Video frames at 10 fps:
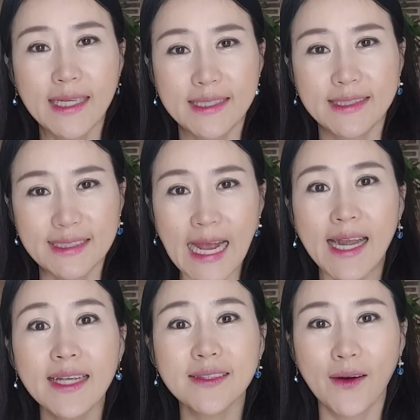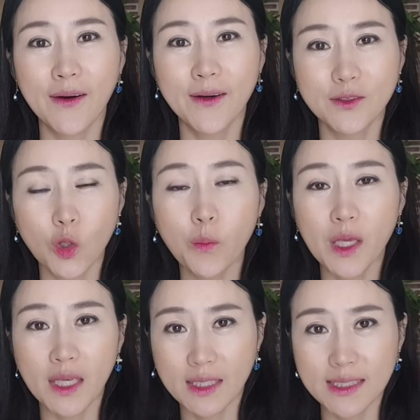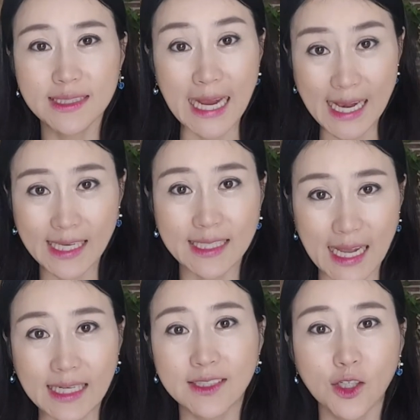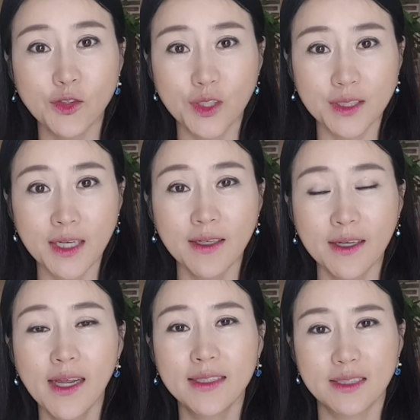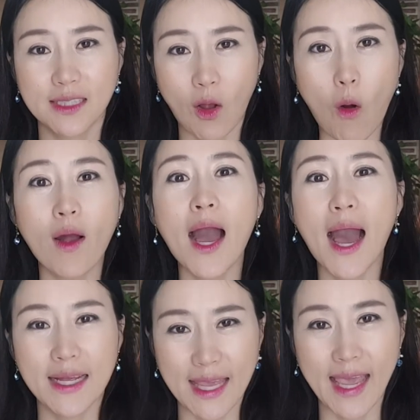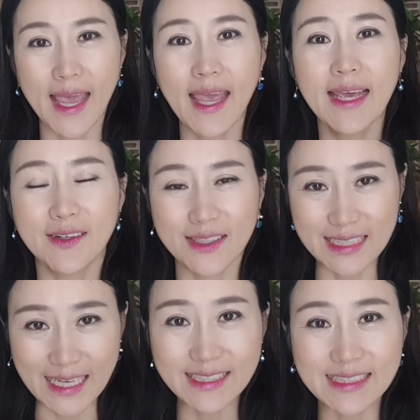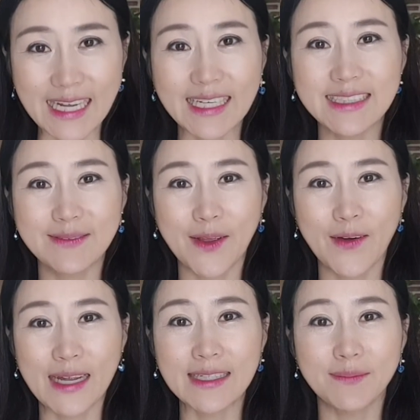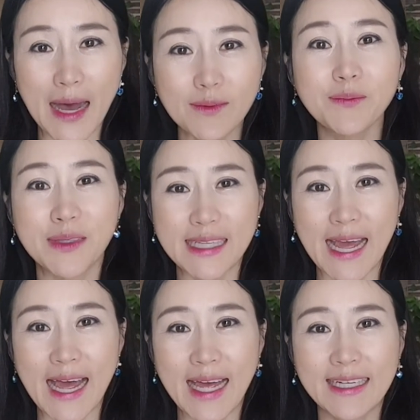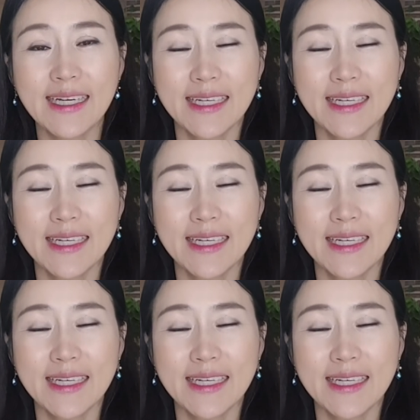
어, 잘 해서 소비를 잘 가르쳐 주셔서 진짜 건강하게 그렇게 잘, 자랐으면 하는 마음입니다.